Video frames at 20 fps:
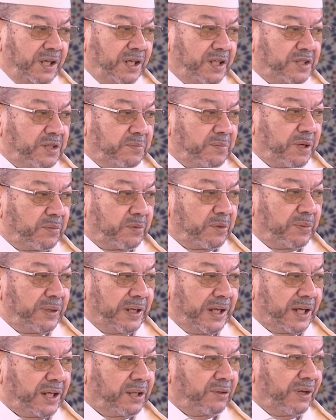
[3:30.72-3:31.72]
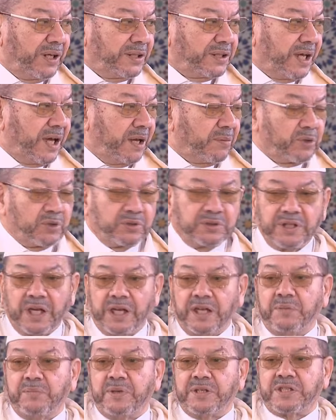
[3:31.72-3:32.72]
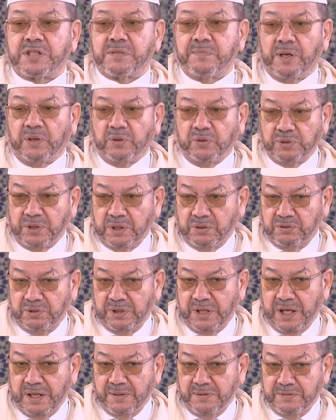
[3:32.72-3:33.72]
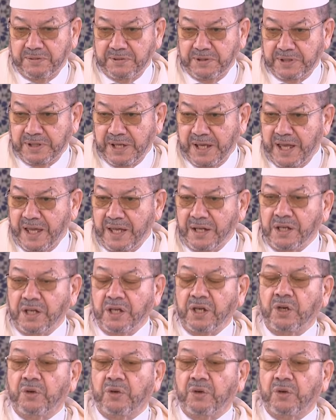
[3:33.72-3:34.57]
اهتمام بالعقل وهذا أمر دائما تسمعونه الآن